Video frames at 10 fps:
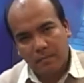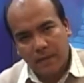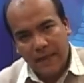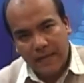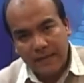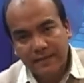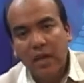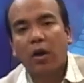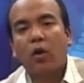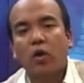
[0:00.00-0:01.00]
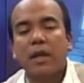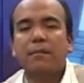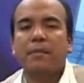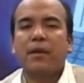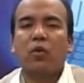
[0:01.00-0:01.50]
medallista
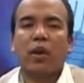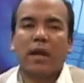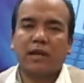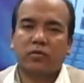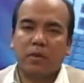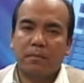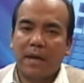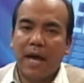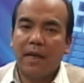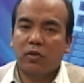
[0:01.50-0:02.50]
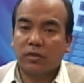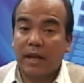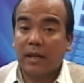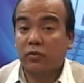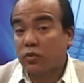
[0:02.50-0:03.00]
olímpico en las Olimpiadas de Los
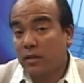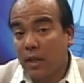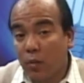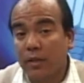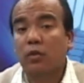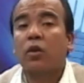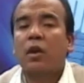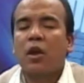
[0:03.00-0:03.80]
Ángeles 84,